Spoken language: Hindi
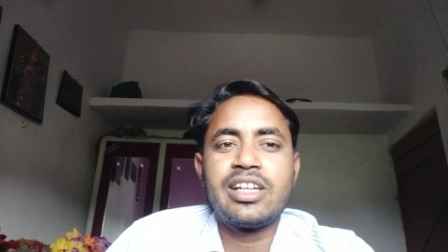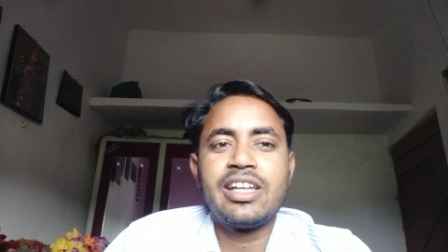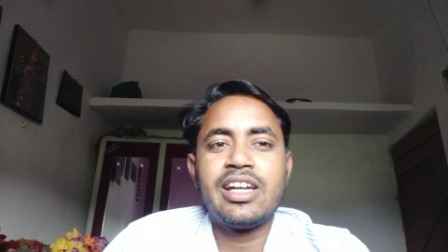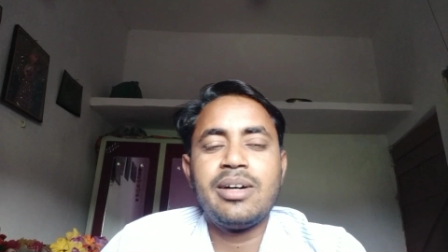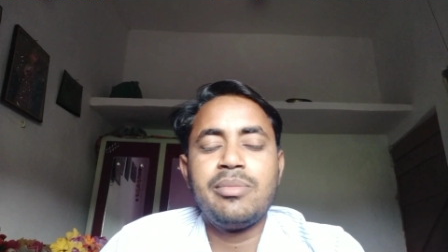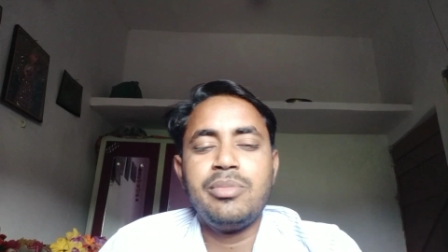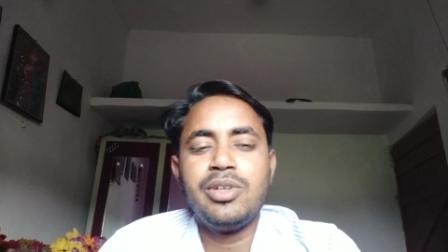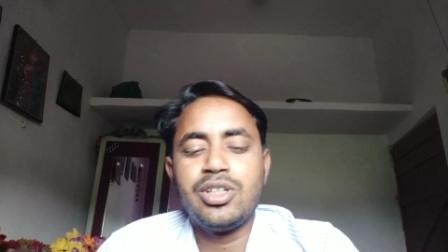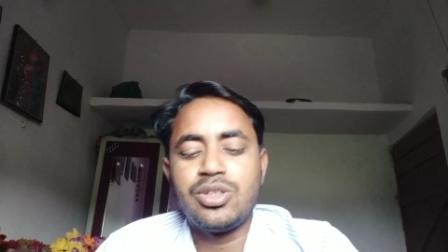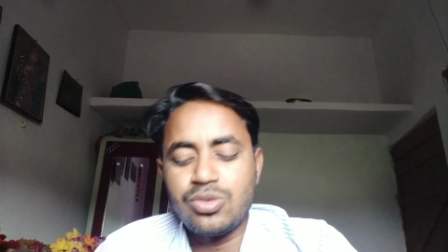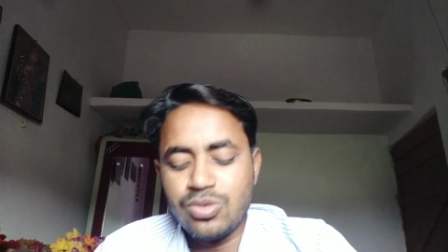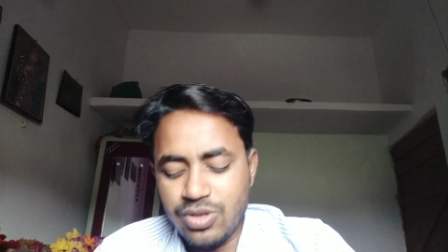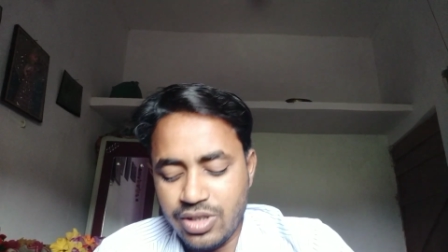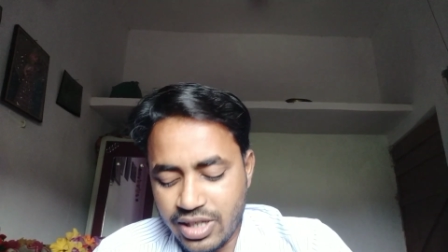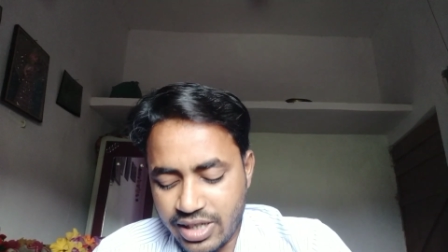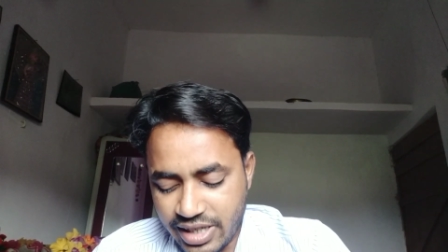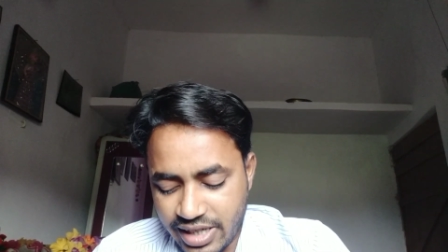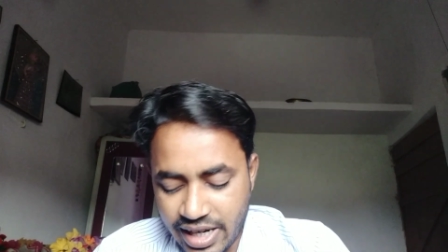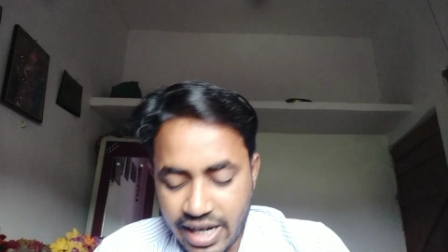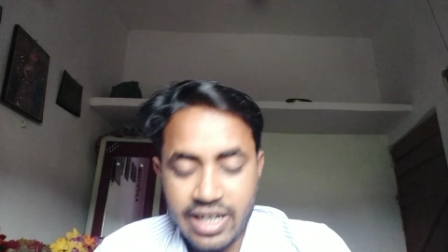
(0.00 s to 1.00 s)
क्या बेचूं या
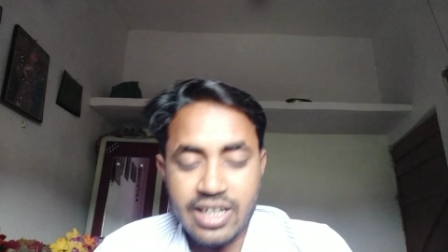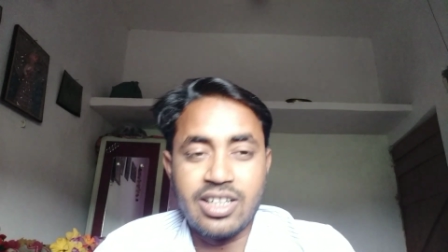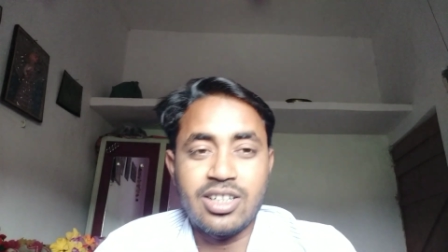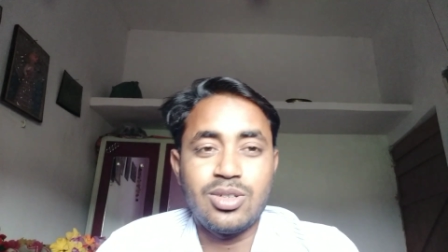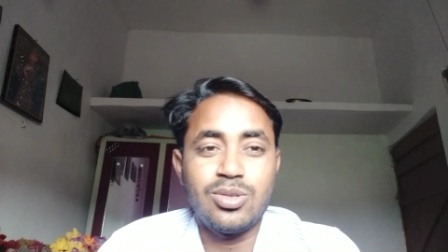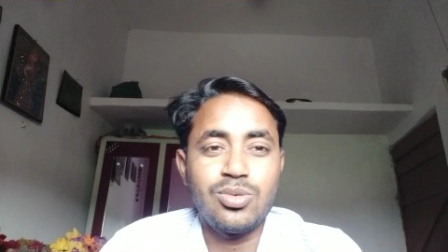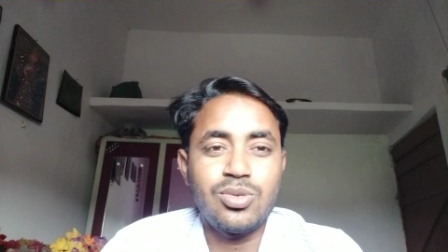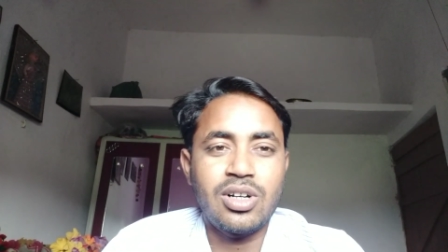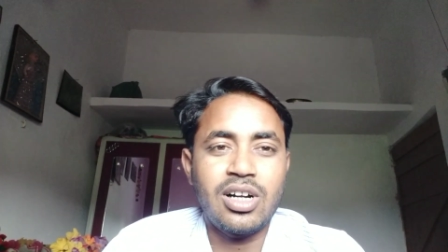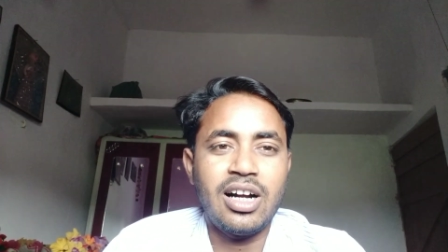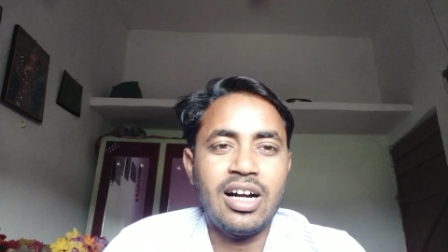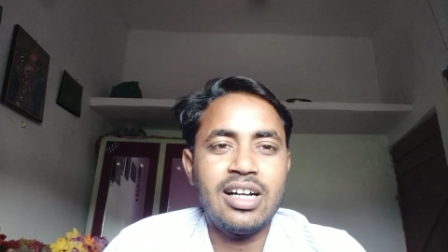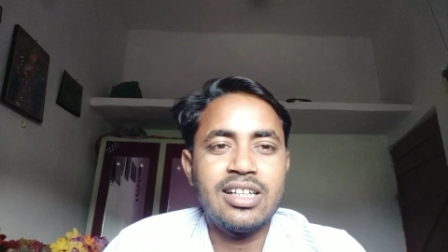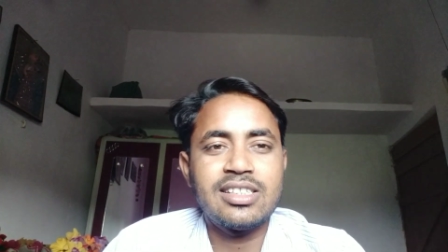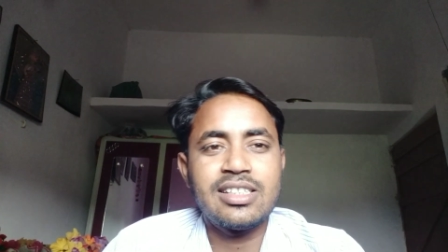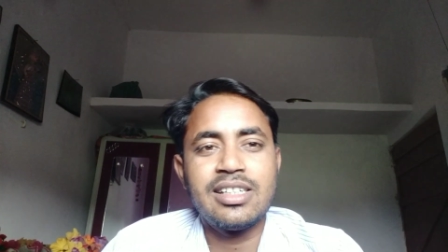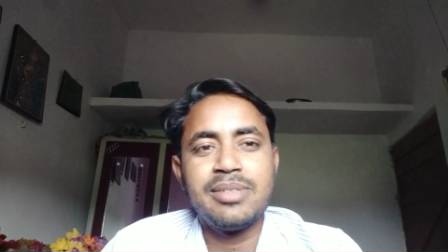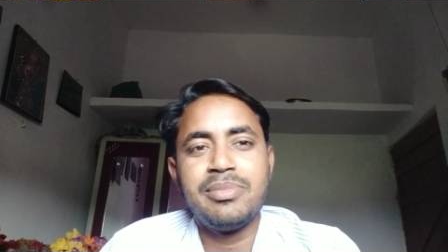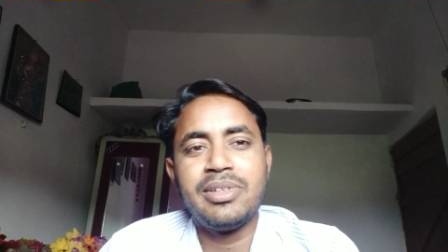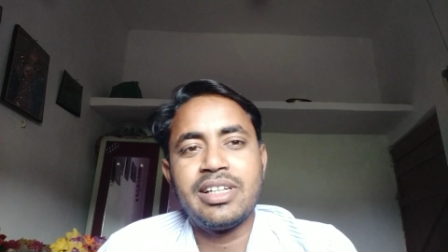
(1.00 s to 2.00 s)
क्या करूं कहां
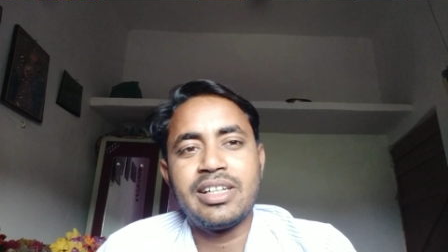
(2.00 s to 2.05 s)
से मेरा